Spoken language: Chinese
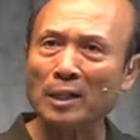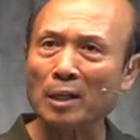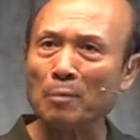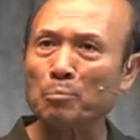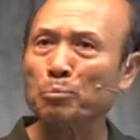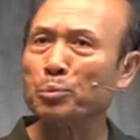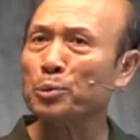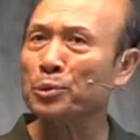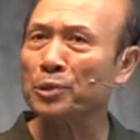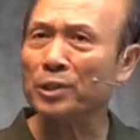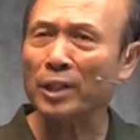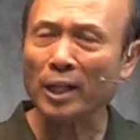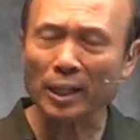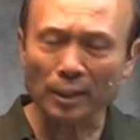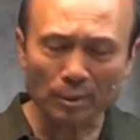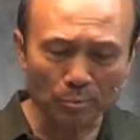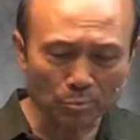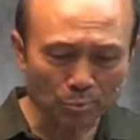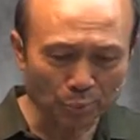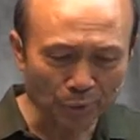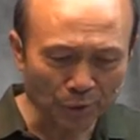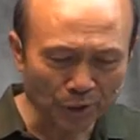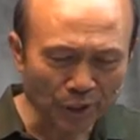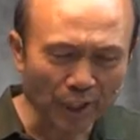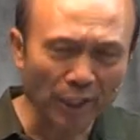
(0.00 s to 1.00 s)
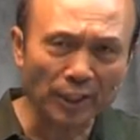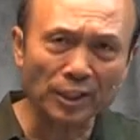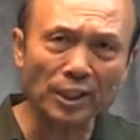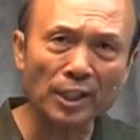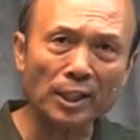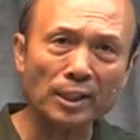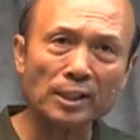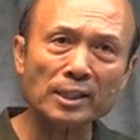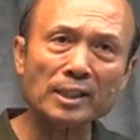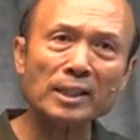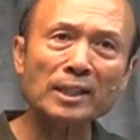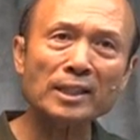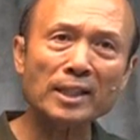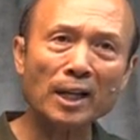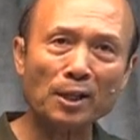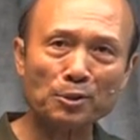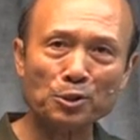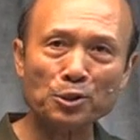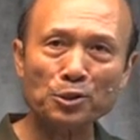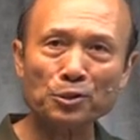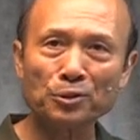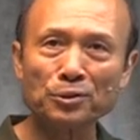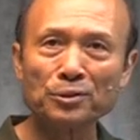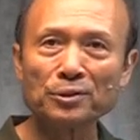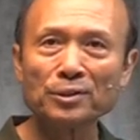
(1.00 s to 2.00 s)
也不愿不愿意信耶
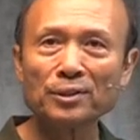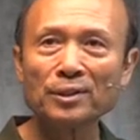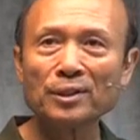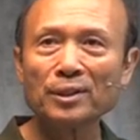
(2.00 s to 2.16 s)
稣。